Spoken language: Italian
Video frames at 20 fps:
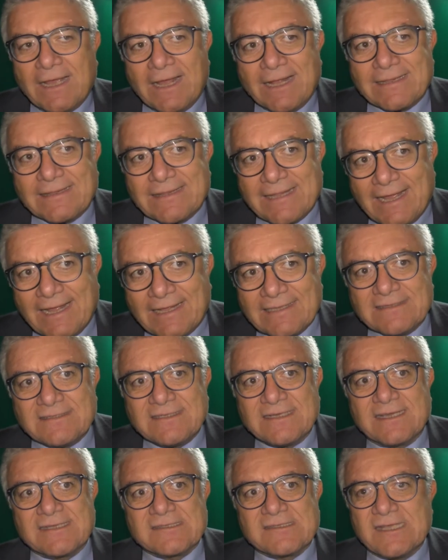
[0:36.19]
a
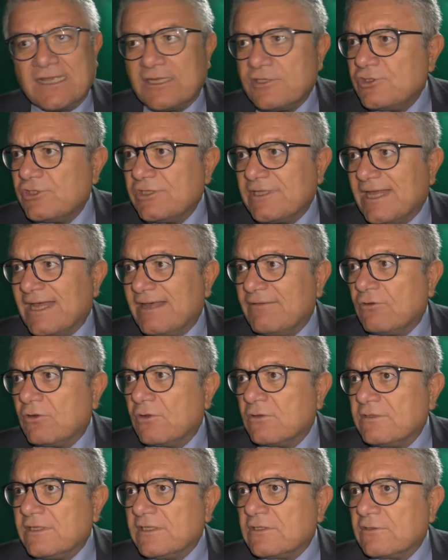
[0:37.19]
tanti che si
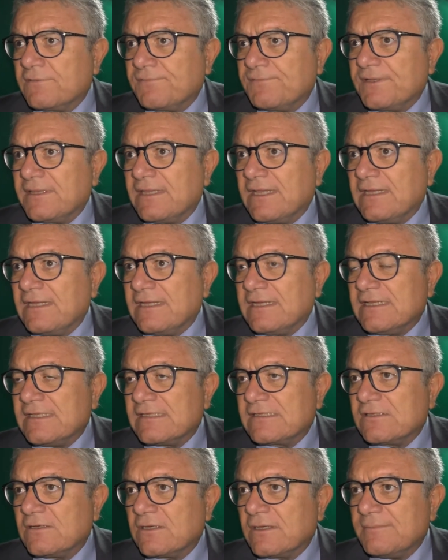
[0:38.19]
agitavano, ho detto fin
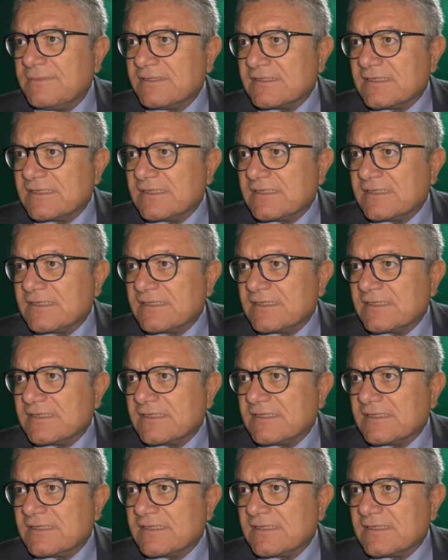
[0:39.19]
dall'inizio che mi